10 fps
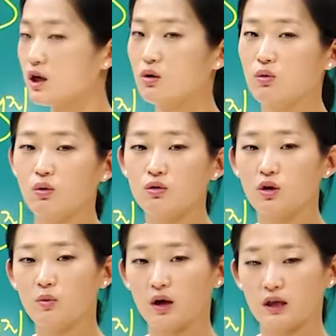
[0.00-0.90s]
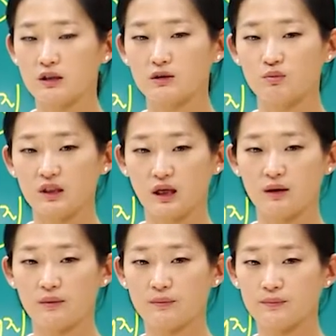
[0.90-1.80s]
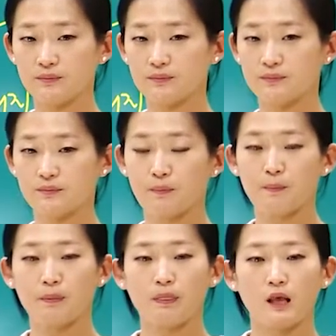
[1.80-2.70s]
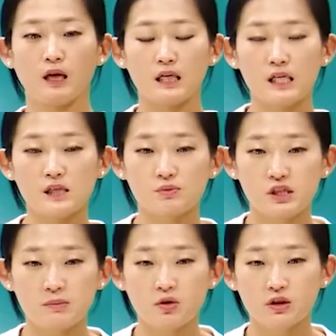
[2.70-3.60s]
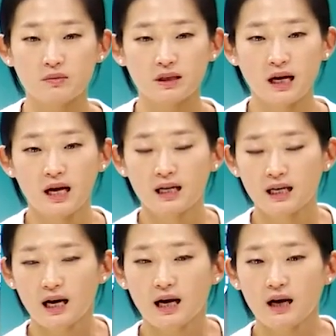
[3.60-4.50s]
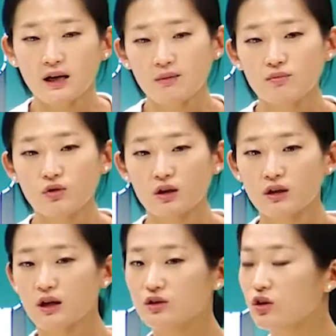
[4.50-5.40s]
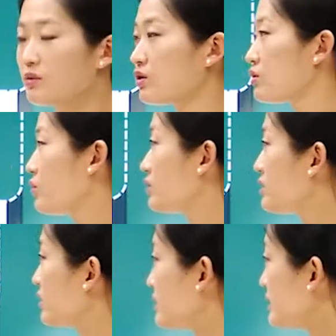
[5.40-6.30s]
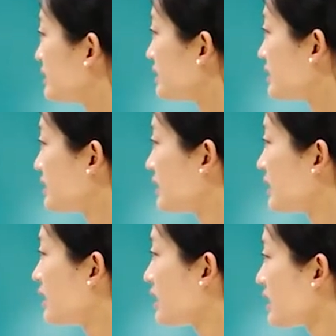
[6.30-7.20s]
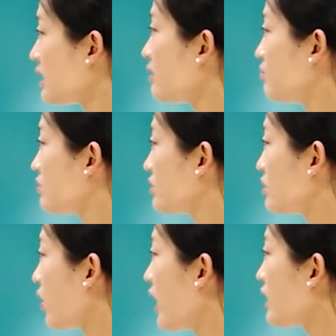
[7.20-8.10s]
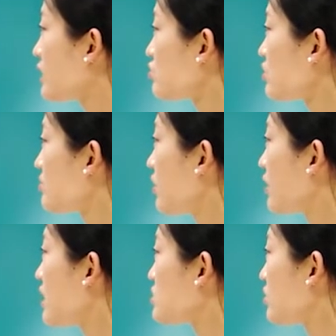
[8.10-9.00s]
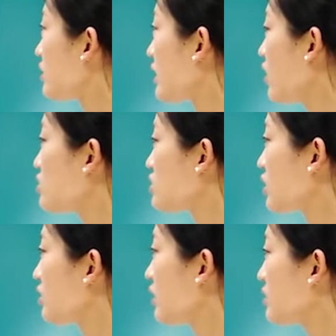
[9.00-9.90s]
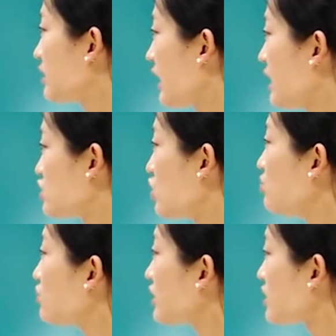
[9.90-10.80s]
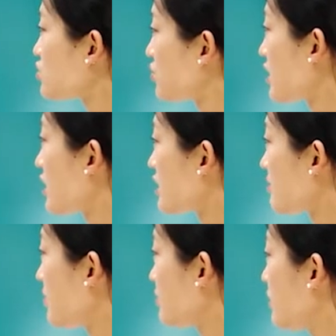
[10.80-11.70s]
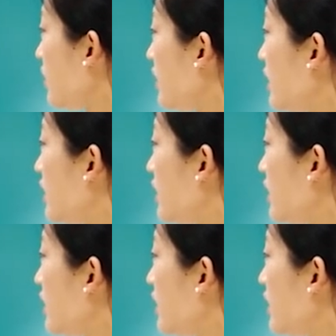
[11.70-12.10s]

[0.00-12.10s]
찾고 넘어가겠습니다. 27번입니다. 가 인물에 대한 설명으로 옳은 것은 이 인물은 과학기술인 명예의 전당에 헌정이 되었다. 천문학의 조예가 깊어서